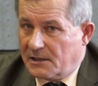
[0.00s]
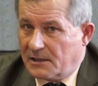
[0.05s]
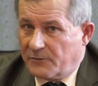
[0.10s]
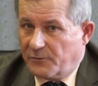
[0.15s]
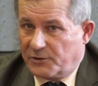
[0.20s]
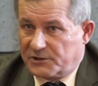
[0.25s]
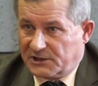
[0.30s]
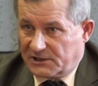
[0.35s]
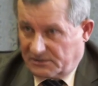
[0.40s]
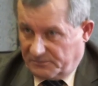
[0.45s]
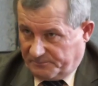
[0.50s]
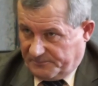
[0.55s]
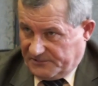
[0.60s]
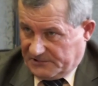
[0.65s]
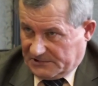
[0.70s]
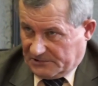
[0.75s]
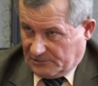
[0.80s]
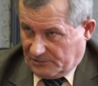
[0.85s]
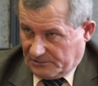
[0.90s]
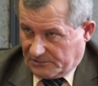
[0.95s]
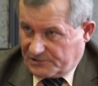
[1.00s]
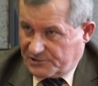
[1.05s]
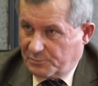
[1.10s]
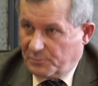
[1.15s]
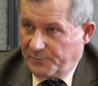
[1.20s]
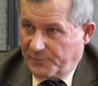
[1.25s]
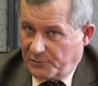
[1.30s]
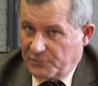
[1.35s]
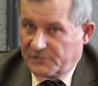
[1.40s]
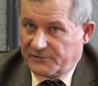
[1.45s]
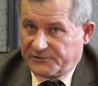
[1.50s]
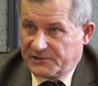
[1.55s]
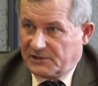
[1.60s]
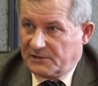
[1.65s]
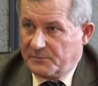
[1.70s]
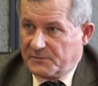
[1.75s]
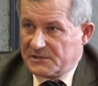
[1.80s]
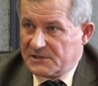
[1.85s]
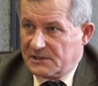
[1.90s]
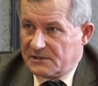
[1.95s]
Вот это к чему придет
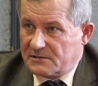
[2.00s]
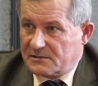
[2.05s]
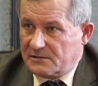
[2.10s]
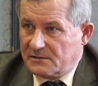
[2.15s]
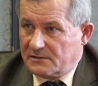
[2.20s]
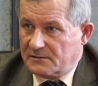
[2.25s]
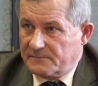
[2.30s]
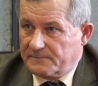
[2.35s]
автономизация